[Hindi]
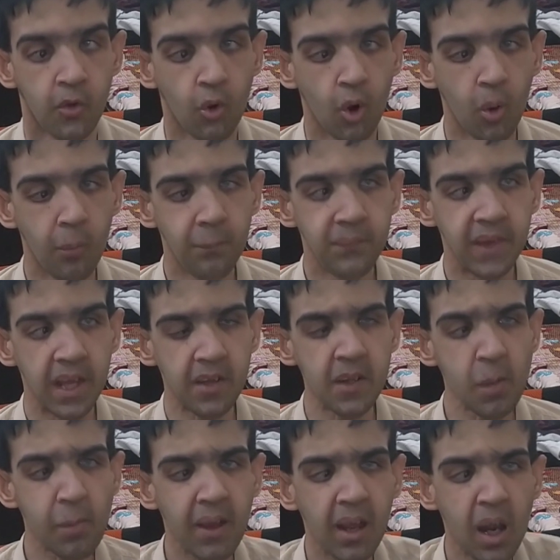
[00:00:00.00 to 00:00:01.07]
तो
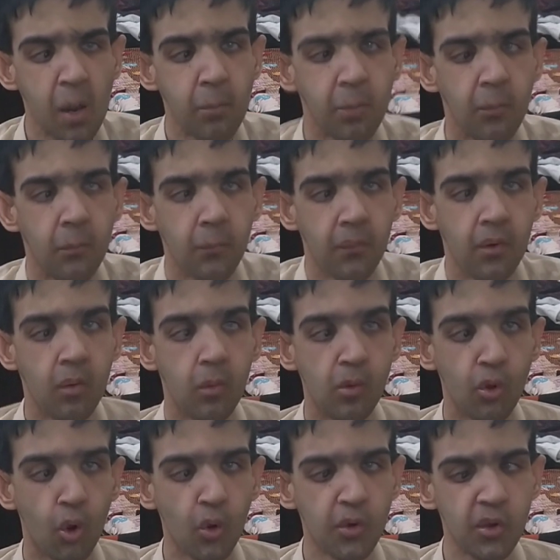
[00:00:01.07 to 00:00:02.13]
देखना पड़ेगा
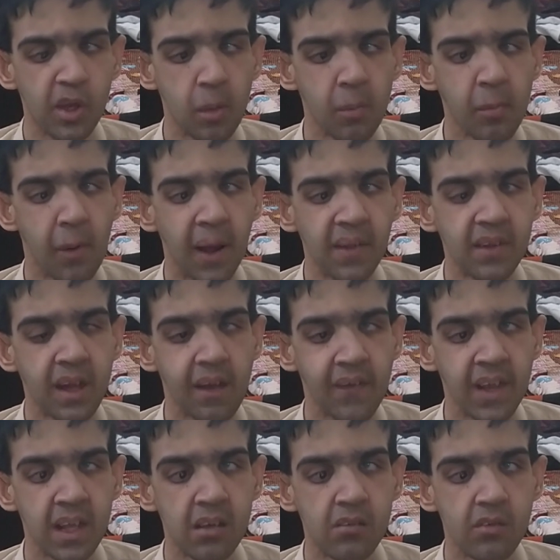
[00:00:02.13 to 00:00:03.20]
लोग तो ये भी बात कह
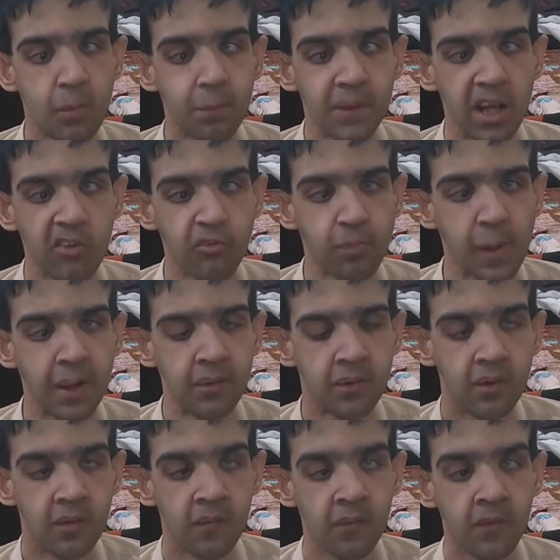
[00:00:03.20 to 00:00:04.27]
रहे हैं कि
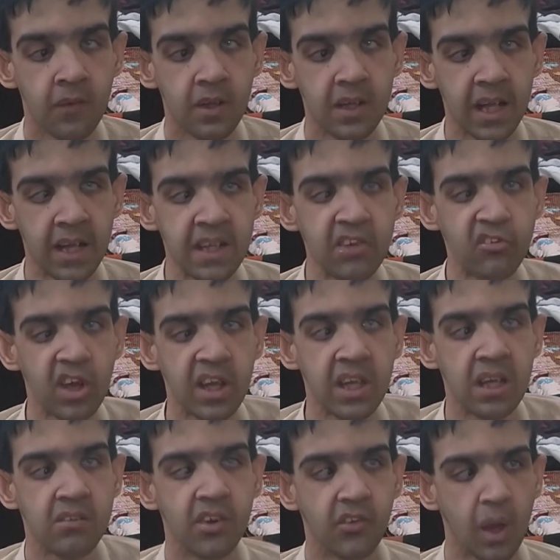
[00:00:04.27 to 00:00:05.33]
रिप्लेसमेंट लेनी
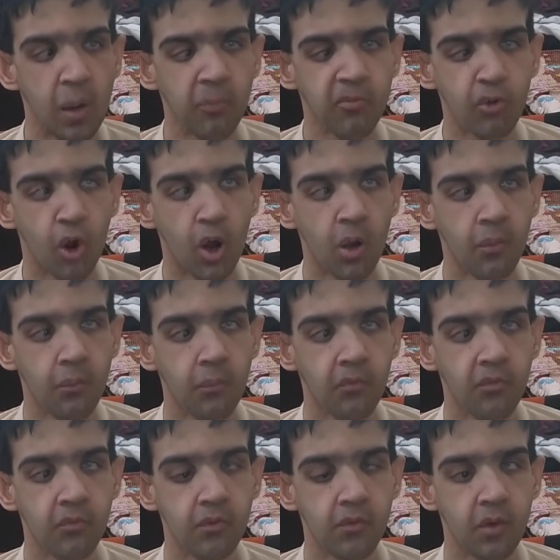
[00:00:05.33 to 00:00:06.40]
चाहिए रिजर्व स्कॉड
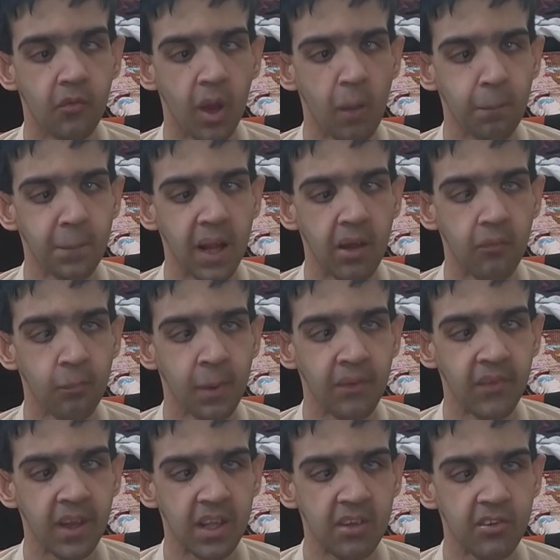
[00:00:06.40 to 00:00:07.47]
रिजर्व प्लेयर
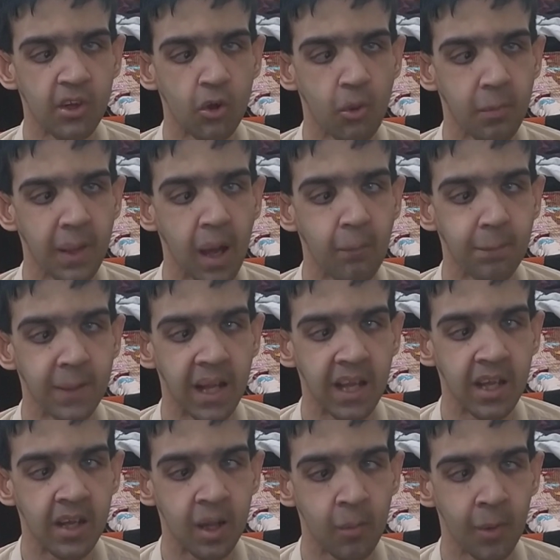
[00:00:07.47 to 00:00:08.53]
में से किसी को भी आप
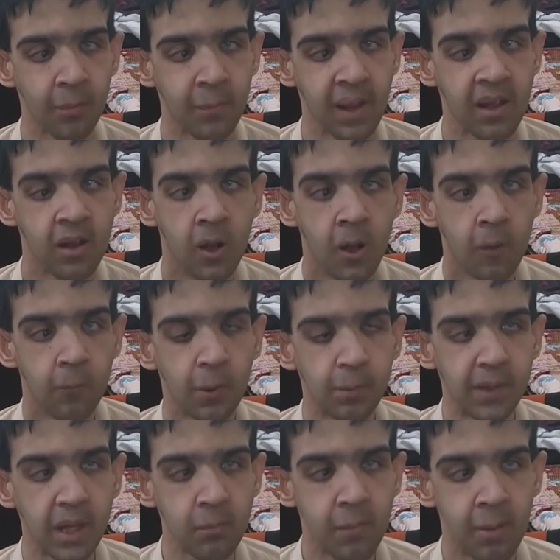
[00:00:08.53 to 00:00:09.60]
प्लेइंग एलेवन में
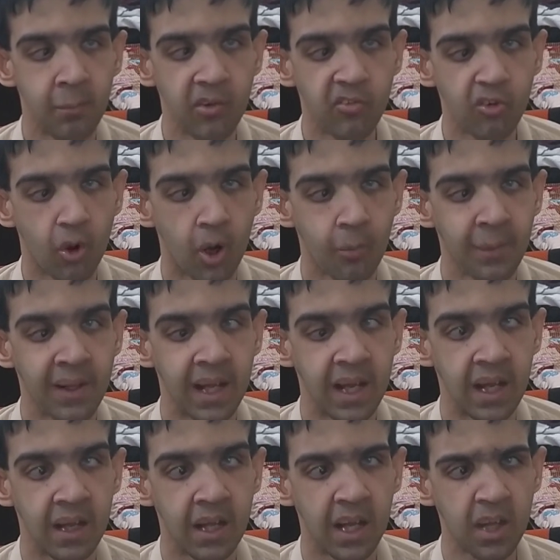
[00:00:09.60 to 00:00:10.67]
फिफ्टीन मेंबर स्क्वाड में
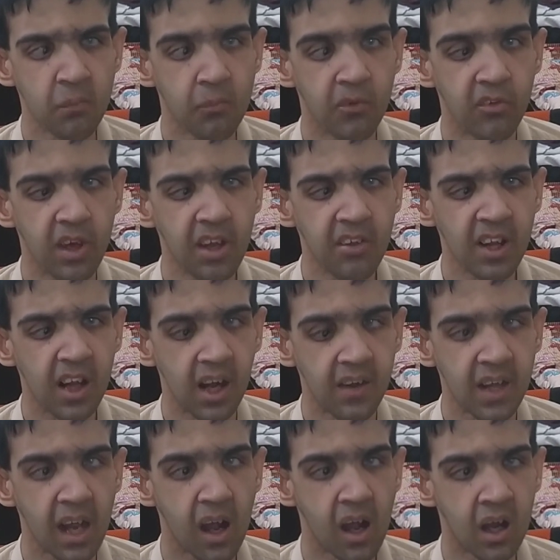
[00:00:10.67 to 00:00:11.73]
ले आए लेकिन मुझे ऐसा
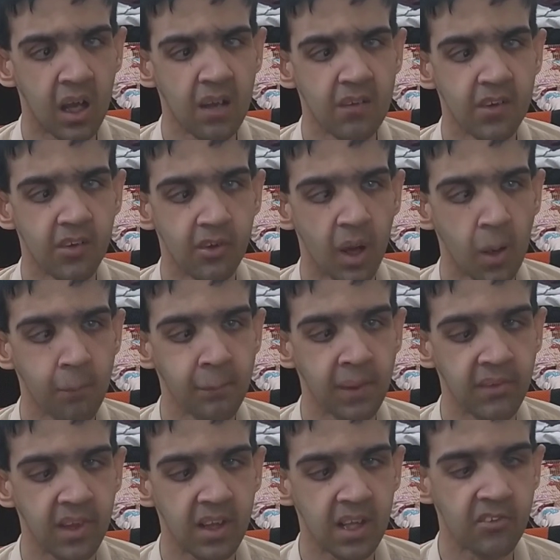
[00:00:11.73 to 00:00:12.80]
लगता है अगर रिजर्व
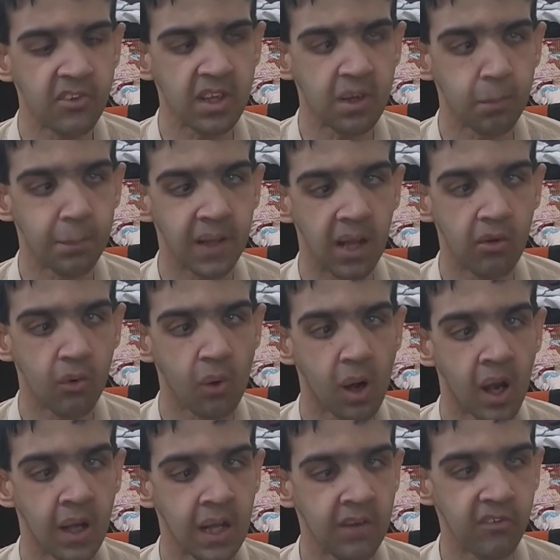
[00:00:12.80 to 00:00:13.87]
में से किसी प्लेयर को
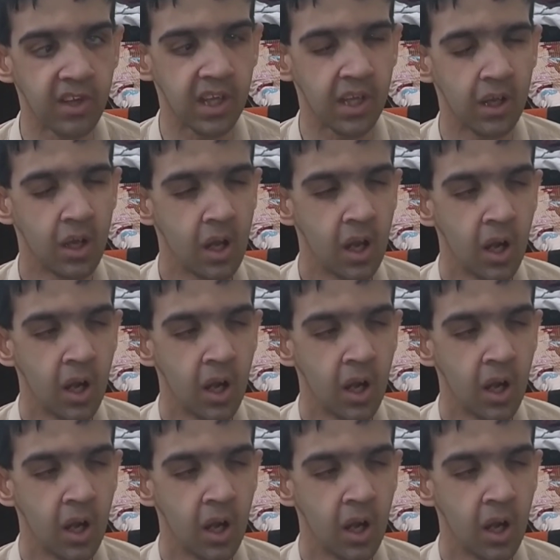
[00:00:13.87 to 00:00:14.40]
आना चाहिए